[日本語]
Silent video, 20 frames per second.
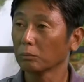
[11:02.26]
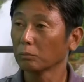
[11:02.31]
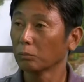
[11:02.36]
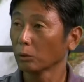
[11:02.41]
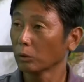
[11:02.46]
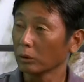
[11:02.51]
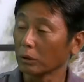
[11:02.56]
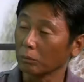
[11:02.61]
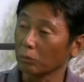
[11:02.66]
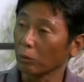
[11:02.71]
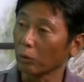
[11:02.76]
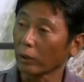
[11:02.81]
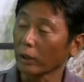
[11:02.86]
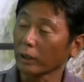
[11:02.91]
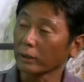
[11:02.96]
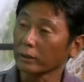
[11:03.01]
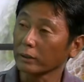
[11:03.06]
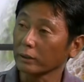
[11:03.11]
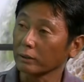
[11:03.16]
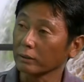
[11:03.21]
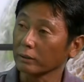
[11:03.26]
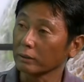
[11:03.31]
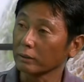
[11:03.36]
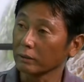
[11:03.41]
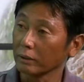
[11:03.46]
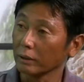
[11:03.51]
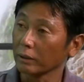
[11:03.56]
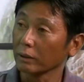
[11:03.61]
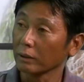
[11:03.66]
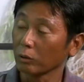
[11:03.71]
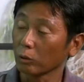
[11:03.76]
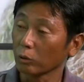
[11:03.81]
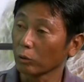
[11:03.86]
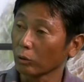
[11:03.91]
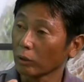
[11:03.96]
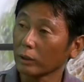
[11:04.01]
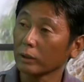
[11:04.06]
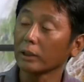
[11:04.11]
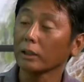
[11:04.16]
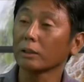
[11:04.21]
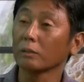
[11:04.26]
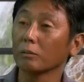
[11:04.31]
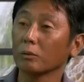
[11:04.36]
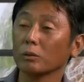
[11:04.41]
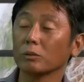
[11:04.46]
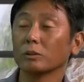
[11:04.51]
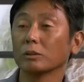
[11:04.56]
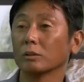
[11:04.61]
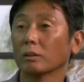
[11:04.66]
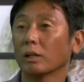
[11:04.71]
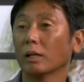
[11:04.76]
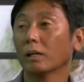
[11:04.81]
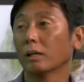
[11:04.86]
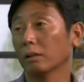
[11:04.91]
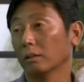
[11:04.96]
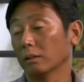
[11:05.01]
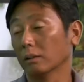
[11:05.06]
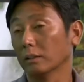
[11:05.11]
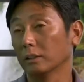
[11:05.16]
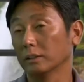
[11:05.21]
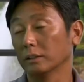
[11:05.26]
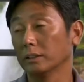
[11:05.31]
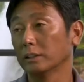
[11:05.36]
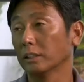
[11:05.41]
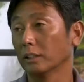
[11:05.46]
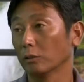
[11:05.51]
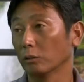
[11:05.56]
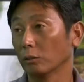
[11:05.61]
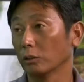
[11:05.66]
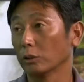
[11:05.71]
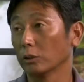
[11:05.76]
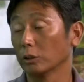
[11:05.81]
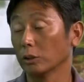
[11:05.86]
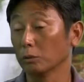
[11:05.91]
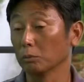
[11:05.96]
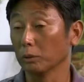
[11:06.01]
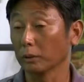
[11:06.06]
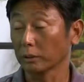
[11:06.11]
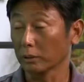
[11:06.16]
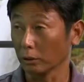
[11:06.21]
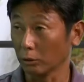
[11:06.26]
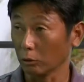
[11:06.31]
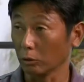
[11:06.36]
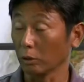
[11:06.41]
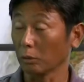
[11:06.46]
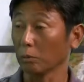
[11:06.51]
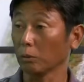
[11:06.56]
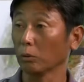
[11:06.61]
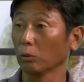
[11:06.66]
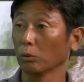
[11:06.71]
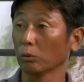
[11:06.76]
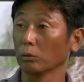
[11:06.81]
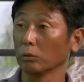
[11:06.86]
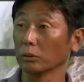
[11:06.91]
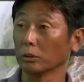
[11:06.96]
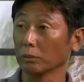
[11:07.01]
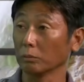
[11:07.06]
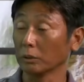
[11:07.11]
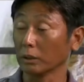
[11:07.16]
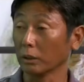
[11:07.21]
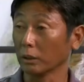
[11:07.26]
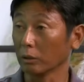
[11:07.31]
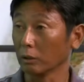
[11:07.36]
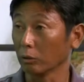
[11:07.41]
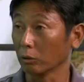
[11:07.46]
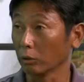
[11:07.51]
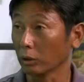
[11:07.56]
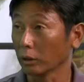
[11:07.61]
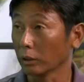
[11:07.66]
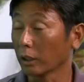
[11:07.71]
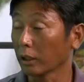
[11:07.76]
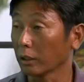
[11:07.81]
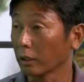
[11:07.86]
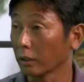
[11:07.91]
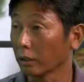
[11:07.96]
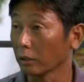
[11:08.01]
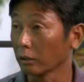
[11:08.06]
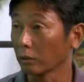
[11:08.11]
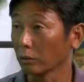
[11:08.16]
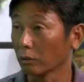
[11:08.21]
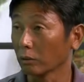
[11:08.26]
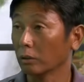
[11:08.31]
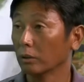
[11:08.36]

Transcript: 僕でもお母さんね、大人になってもうちの母が2歳の時に死にましたって言ったら僕心揺さぶられるような慣れてないと、